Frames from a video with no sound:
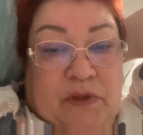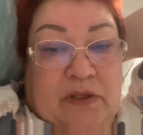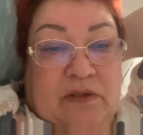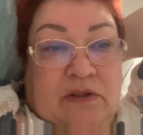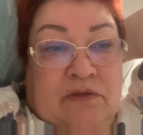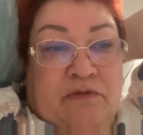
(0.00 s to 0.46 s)

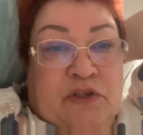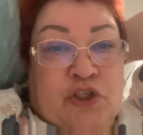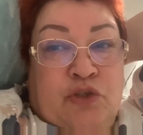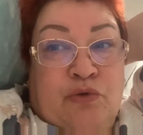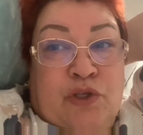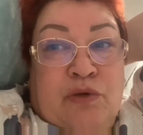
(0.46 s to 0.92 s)
Вы
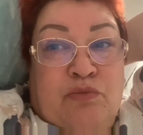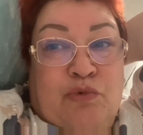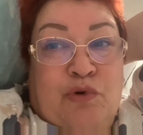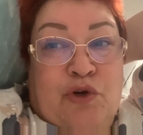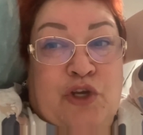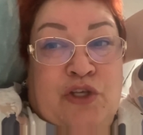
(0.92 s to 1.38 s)
что, не
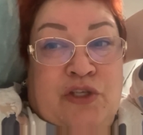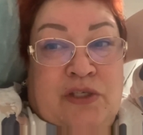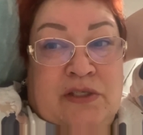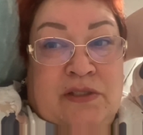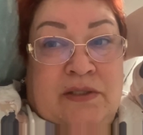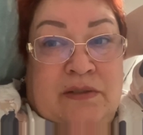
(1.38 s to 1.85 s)

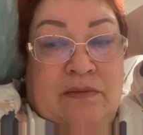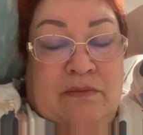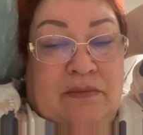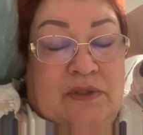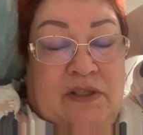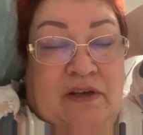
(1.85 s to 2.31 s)
моетесь?
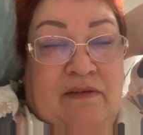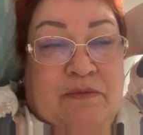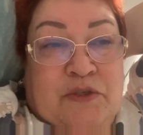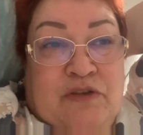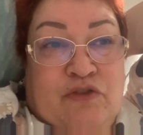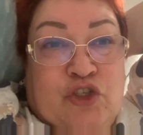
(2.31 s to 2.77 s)
Я
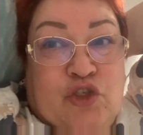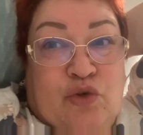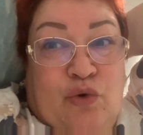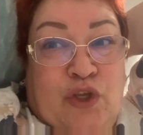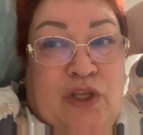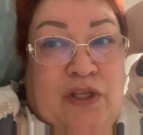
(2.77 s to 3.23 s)
вообще в
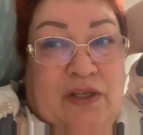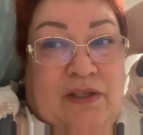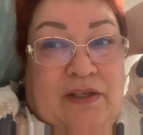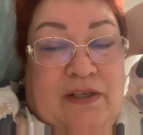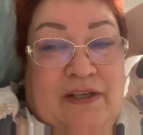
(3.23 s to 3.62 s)
шоке.